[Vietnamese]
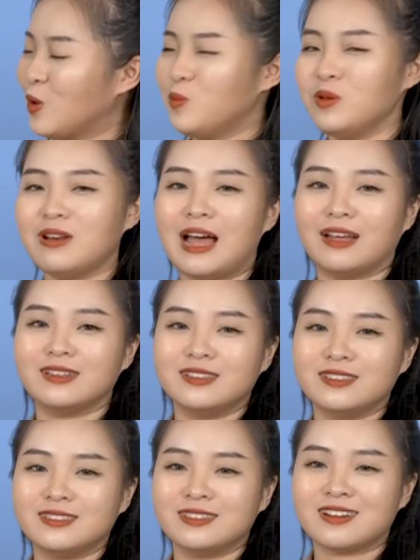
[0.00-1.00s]
cũng ừ. như là
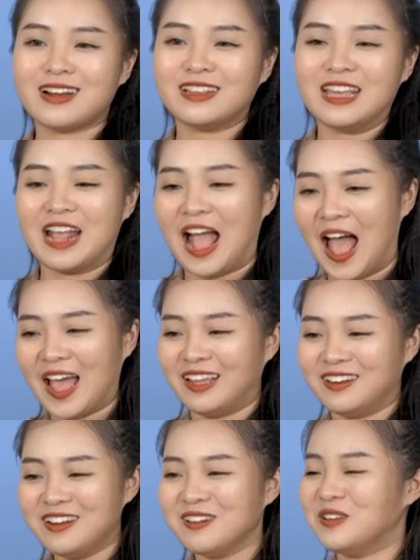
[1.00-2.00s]
thật ra thì
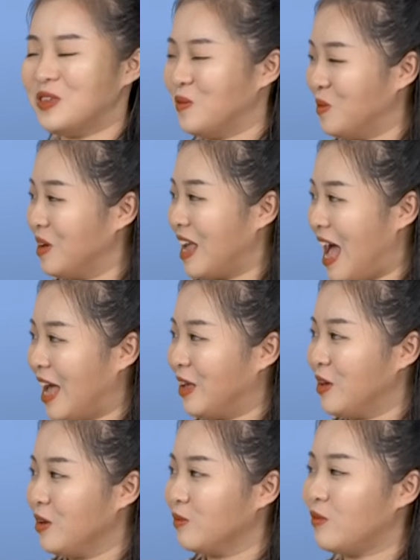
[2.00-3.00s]
ngại rất là nhiều người ngại
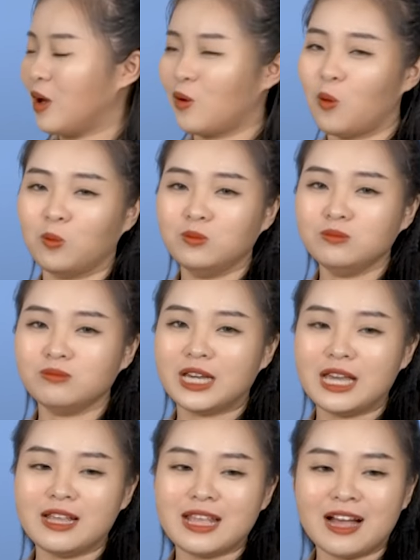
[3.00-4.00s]
và ừ. cũng
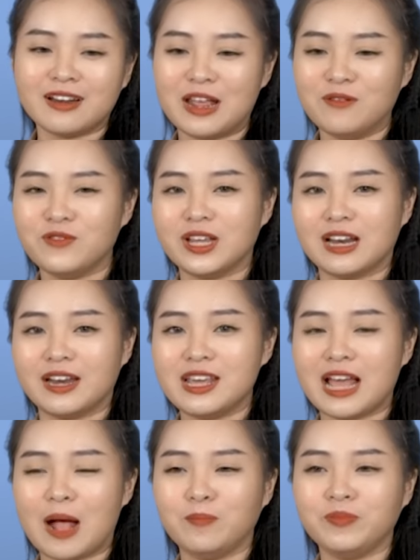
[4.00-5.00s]
khi nhắc đến việc là đi
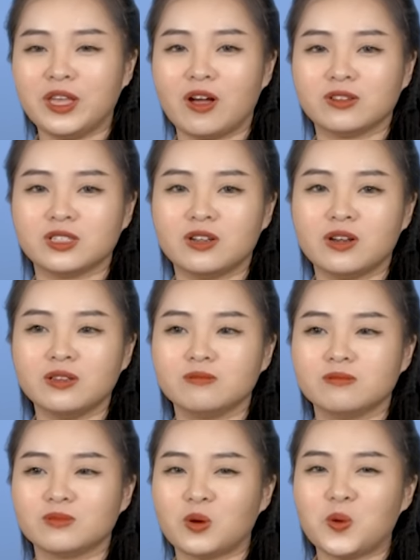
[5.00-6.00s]
khám thì họ sẽ nói
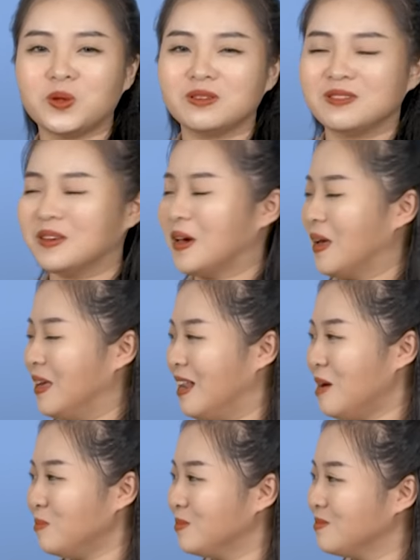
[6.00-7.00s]
thôi kỳ
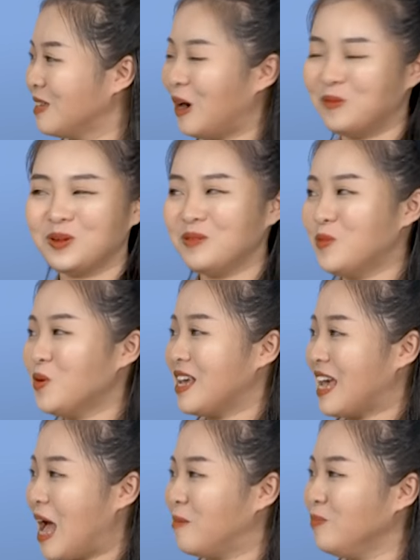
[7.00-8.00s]
lắm không có muốn đi
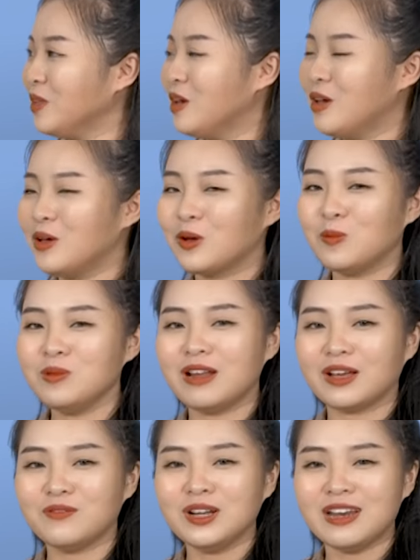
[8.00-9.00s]
khám ừ. cũng như
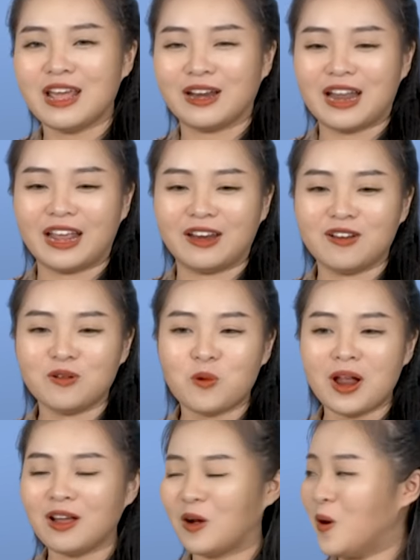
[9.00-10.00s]
là cái vấn đề này nó
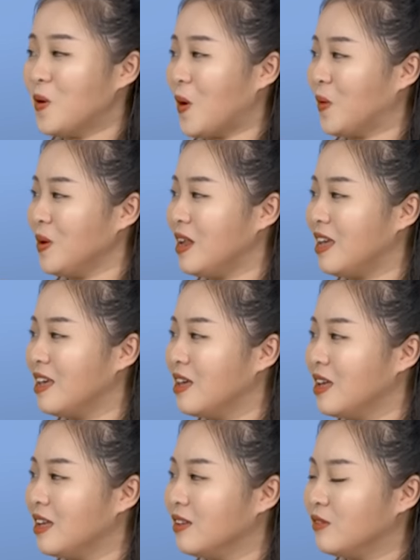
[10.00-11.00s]
quá là khó nói đi
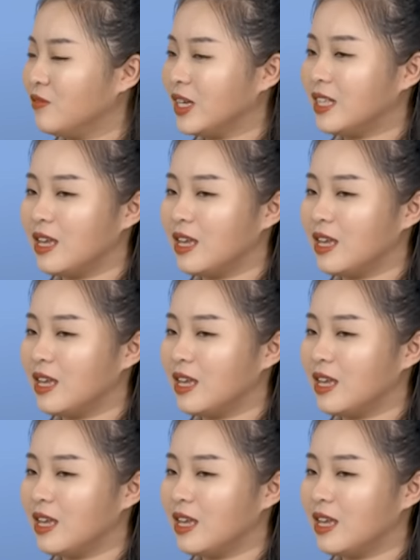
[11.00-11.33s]
Vậy